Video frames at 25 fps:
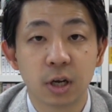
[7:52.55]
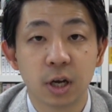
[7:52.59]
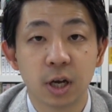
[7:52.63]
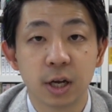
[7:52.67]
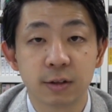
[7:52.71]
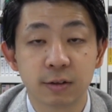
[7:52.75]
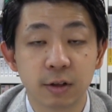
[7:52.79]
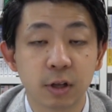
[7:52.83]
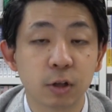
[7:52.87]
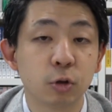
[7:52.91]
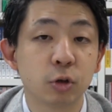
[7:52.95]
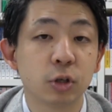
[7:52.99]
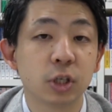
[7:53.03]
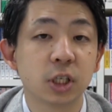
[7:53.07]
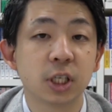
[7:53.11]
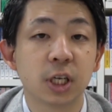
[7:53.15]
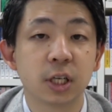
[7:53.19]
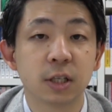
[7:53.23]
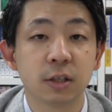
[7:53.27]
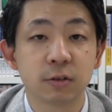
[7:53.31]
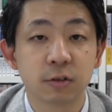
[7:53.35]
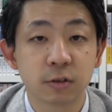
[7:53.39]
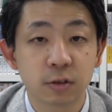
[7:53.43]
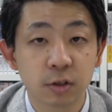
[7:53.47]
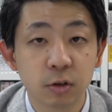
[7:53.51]
えー、サンドイッチな
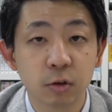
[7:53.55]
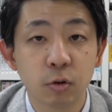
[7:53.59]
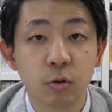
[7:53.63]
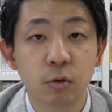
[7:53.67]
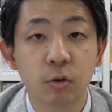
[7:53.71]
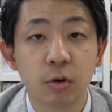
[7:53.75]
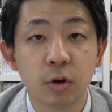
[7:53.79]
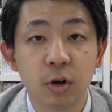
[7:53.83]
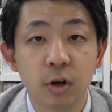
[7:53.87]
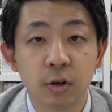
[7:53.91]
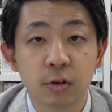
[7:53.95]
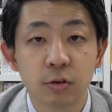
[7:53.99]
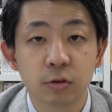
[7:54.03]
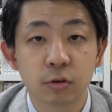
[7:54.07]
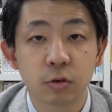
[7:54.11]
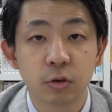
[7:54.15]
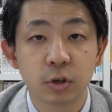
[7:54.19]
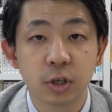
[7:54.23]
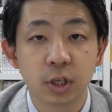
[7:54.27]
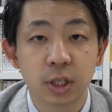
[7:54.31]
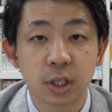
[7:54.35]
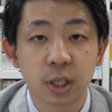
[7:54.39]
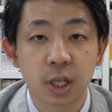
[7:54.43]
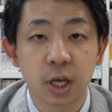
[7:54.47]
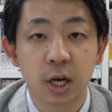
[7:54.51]
んですけどそう
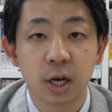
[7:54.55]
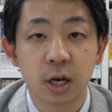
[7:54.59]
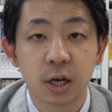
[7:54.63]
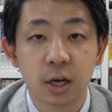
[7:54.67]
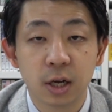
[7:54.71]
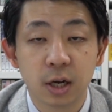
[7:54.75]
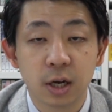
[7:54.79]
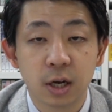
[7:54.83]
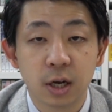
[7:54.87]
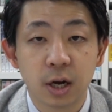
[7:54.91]
いった、